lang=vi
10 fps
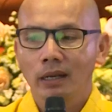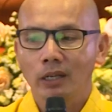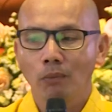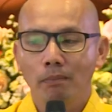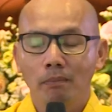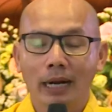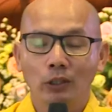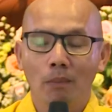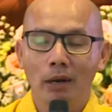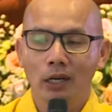trong mắt
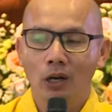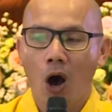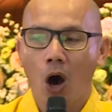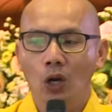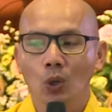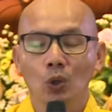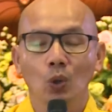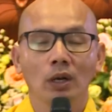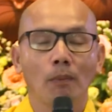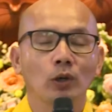của mình họ luôn
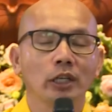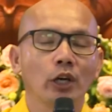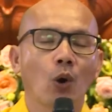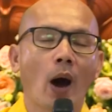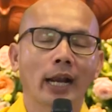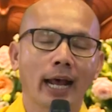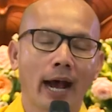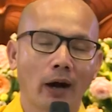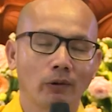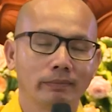luôn là một người hoàn
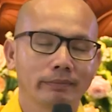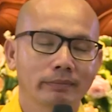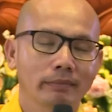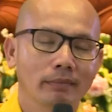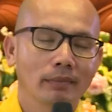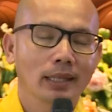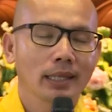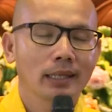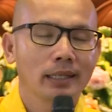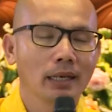hảo.
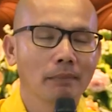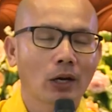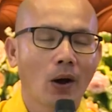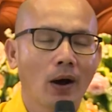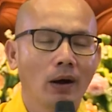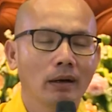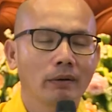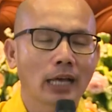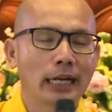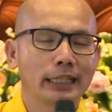Nhưng mà có
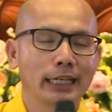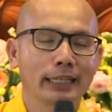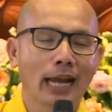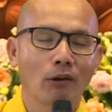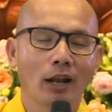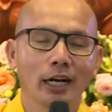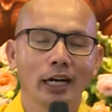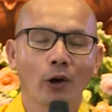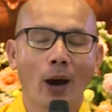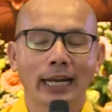thần tượng nào là
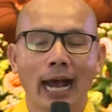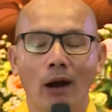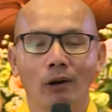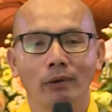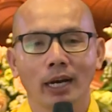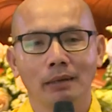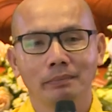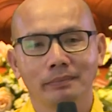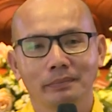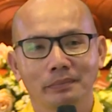người hoàn hảo không các em?
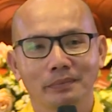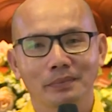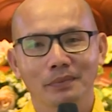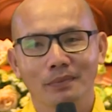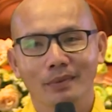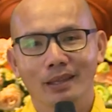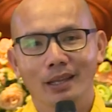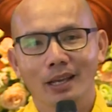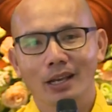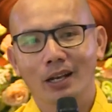
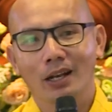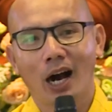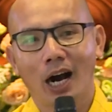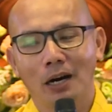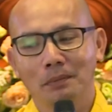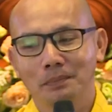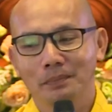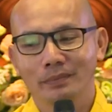Có không?